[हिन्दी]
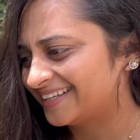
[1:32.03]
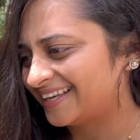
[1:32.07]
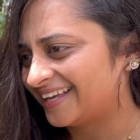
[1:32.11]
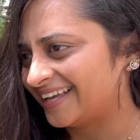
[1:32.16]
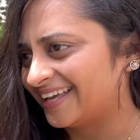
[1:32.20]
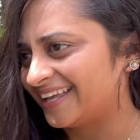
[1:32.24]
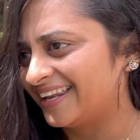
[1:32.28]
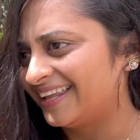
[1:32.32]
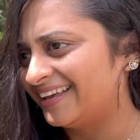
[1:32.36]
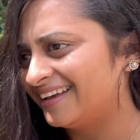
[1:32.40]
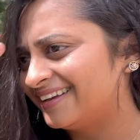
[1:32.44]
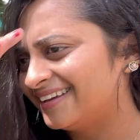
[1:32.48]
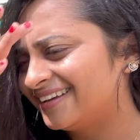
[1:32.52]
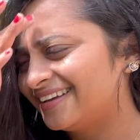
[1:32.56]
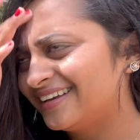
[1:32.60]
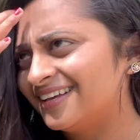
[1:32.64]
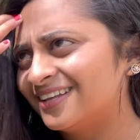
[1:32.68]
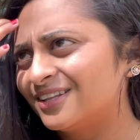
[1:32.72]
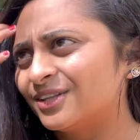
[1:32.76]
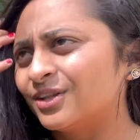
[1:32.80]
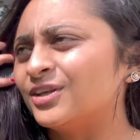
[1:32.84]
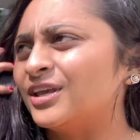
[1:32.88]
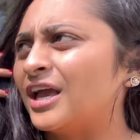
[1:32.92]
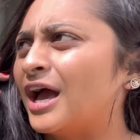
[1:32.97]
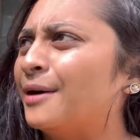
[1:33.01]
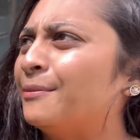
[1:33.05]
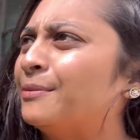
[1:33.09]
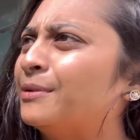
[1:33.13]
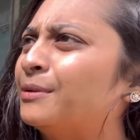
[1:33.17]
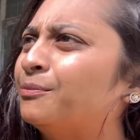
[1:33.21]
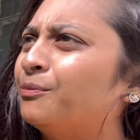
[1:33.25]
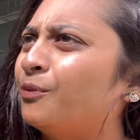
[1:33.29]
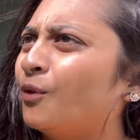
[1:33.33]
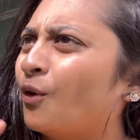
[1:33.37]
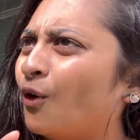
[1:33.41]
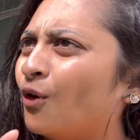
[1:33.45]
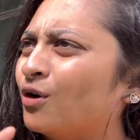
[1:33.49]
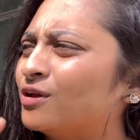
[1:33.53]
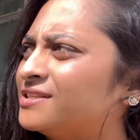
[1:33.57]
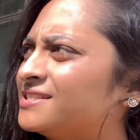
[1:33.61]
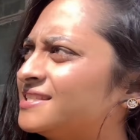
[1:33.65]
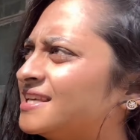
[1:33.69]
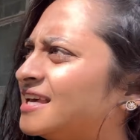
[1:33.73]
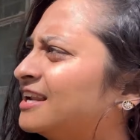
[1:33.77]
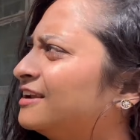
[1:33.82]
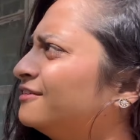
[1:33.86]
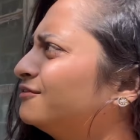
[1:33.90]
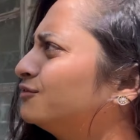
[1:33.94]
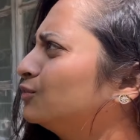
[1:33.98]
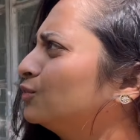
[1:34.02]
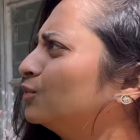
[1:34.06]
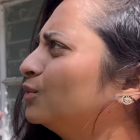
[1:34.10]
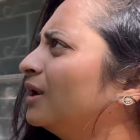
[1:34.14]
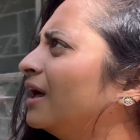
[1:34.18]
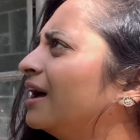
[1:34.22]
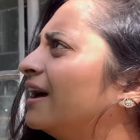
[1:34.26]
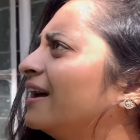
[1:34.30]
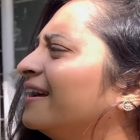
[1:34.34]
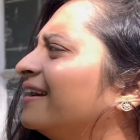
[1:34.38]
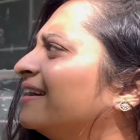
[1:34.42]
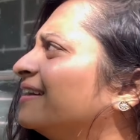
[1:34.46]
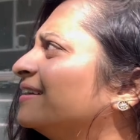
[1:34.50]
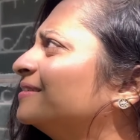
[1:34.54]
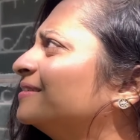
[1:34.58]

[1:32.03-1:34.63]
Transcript: है ना यहाँ पर बहुत सारे फूल आए